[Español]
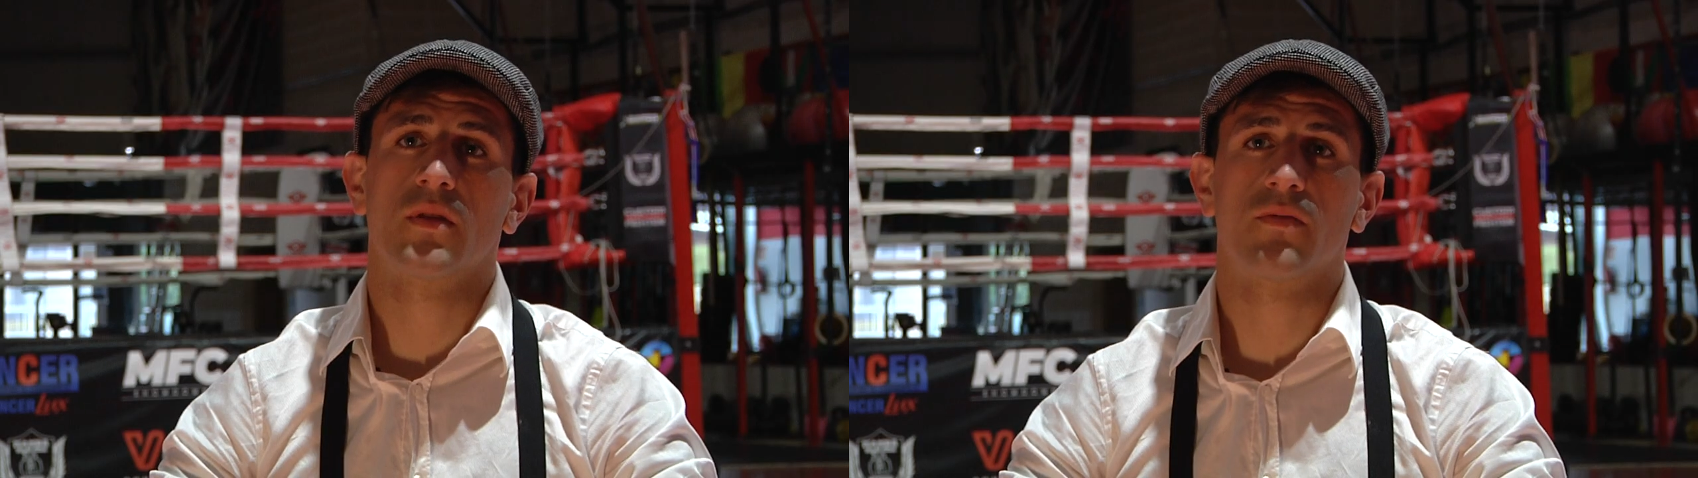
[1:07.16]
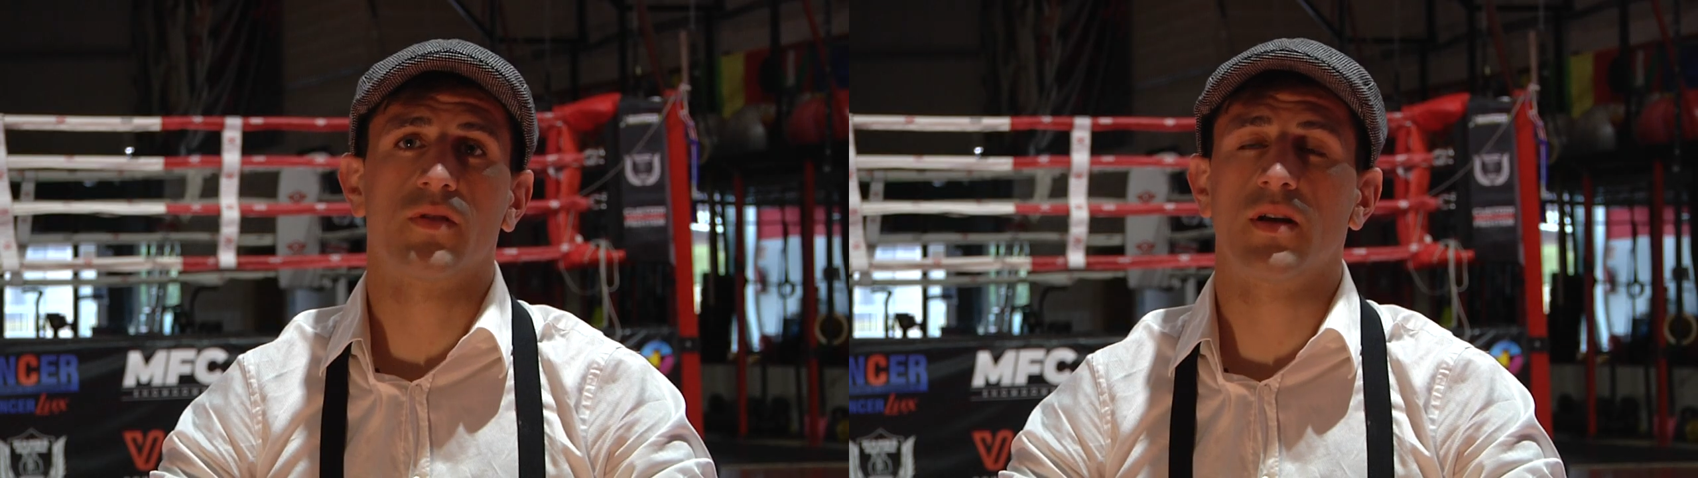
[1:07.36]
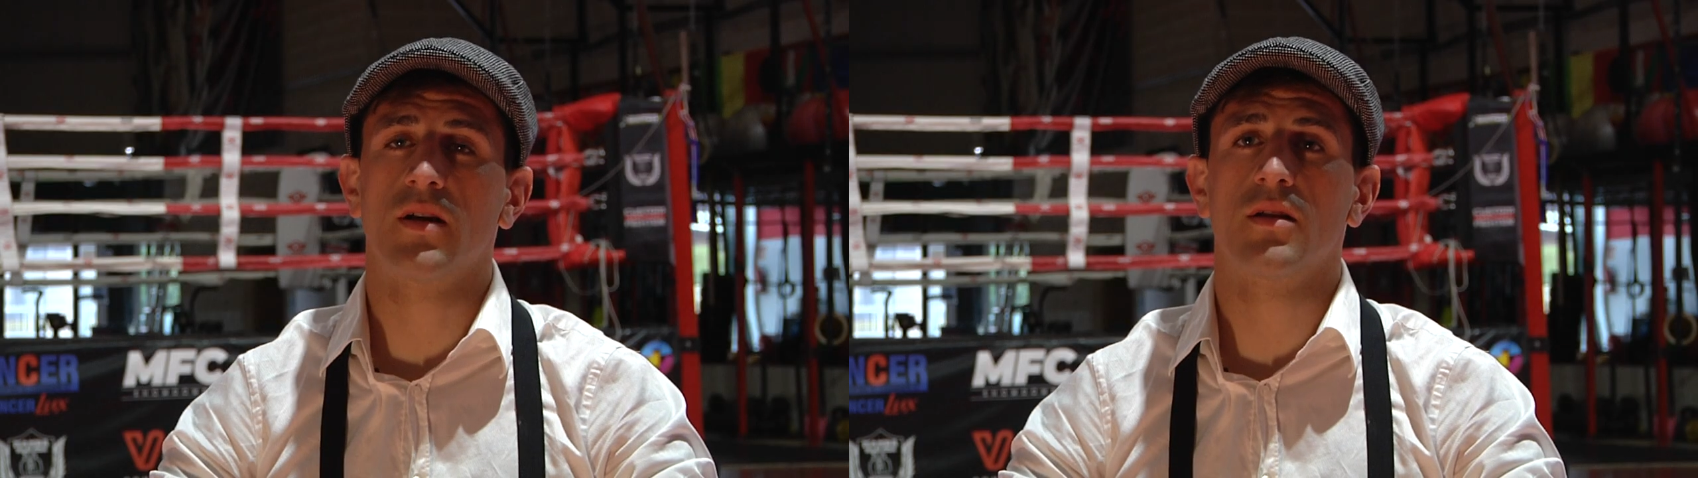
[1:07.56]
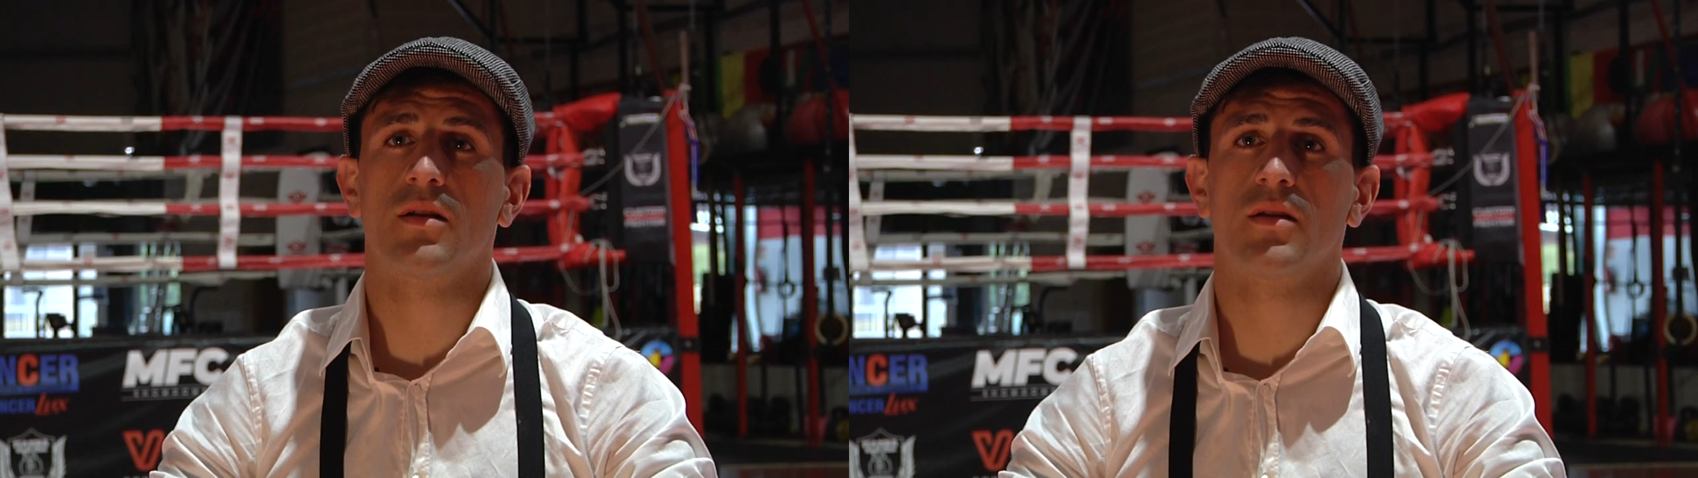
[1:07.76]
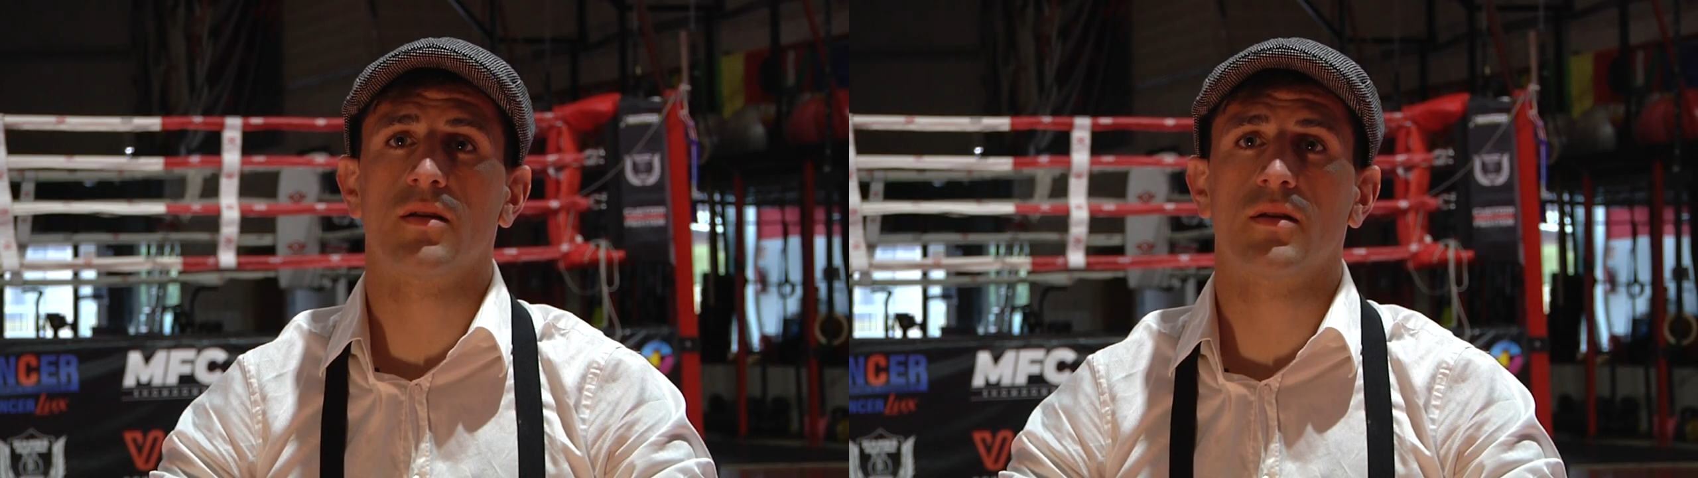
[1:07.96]
al final
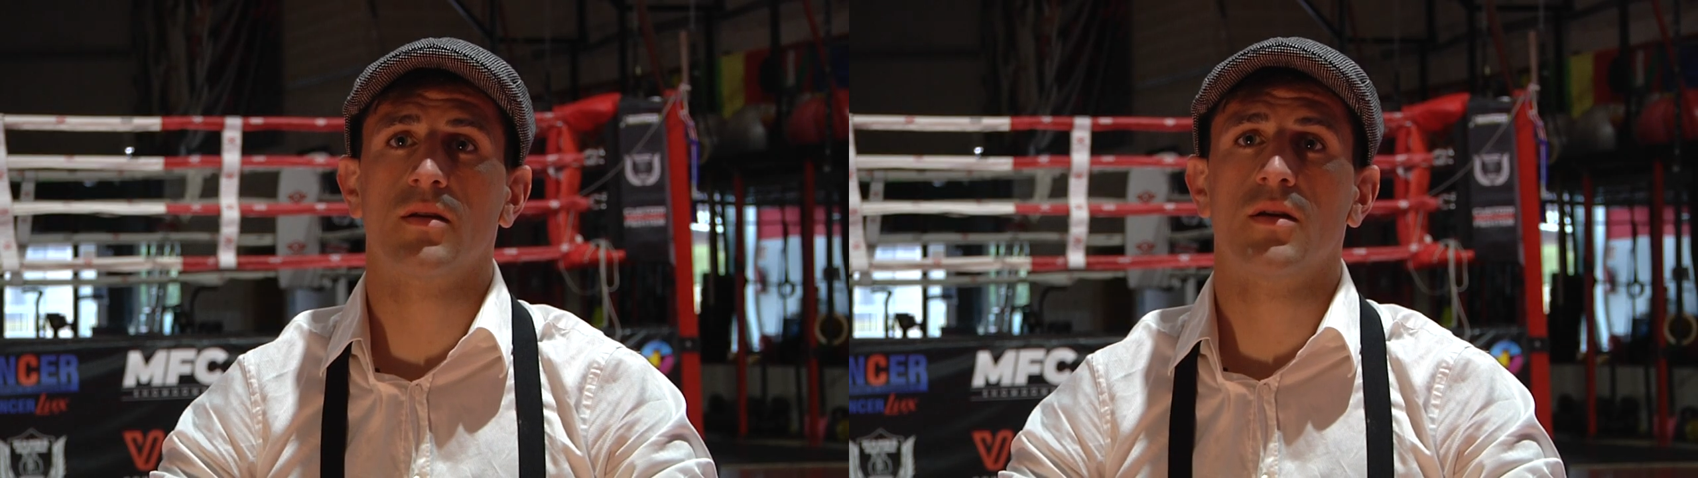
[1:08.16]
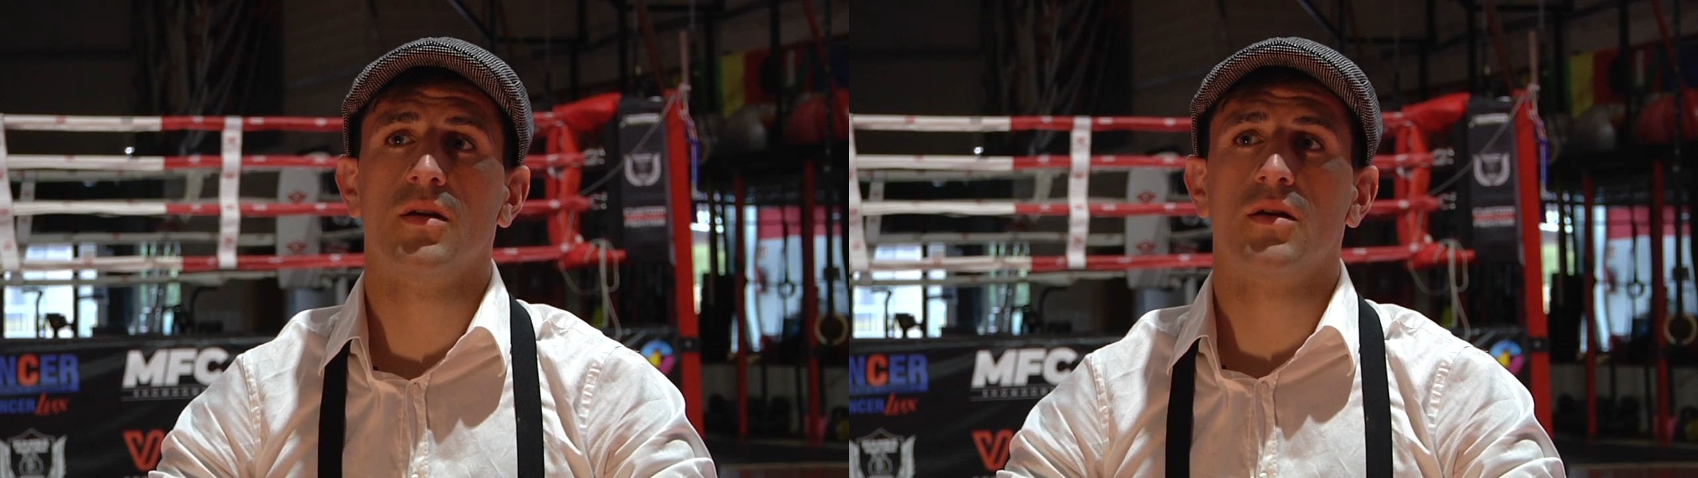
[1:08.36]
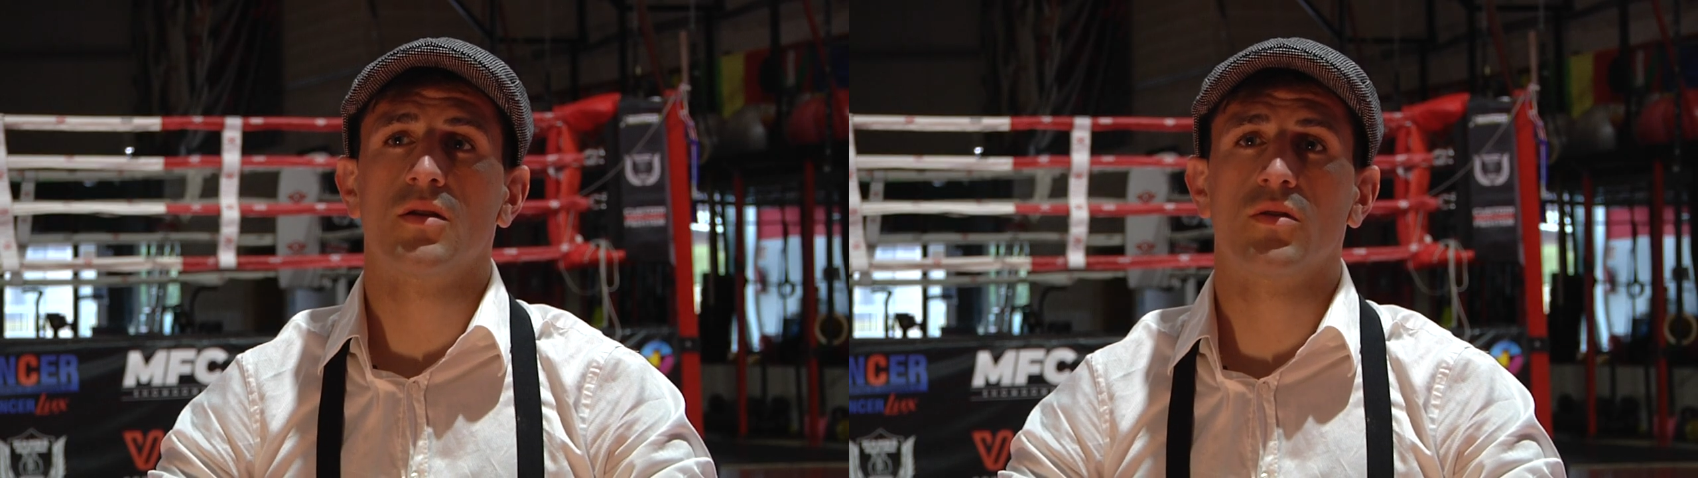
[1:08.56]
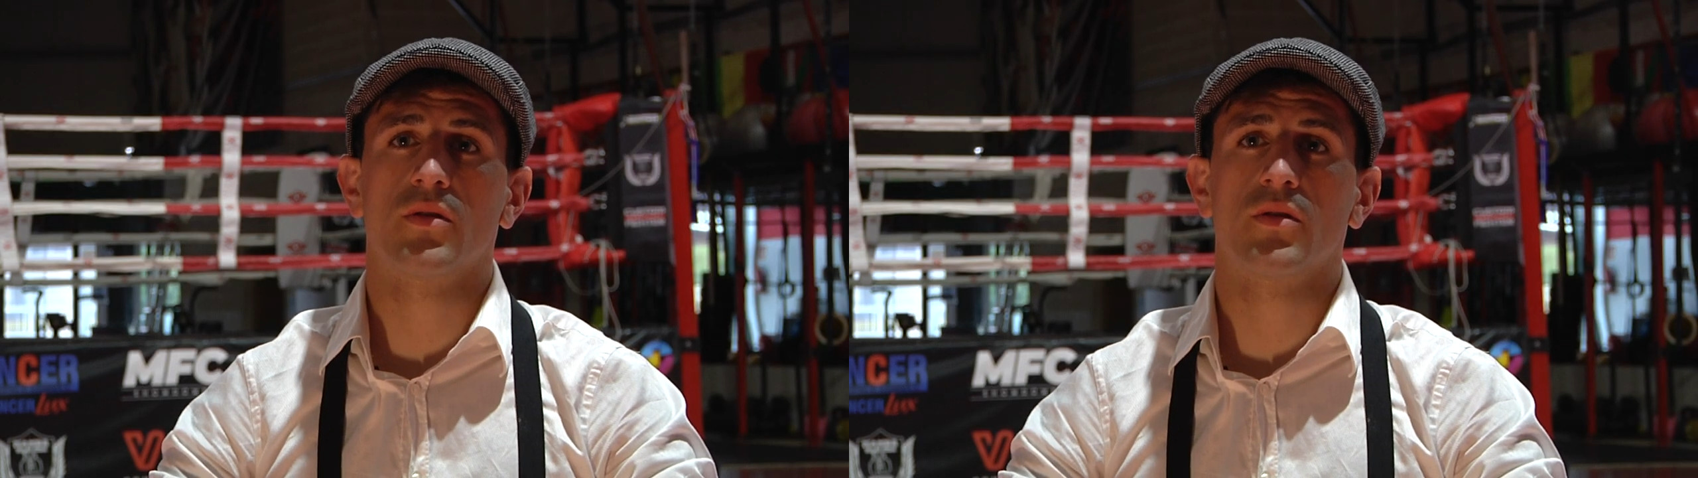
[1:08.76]
eh, yo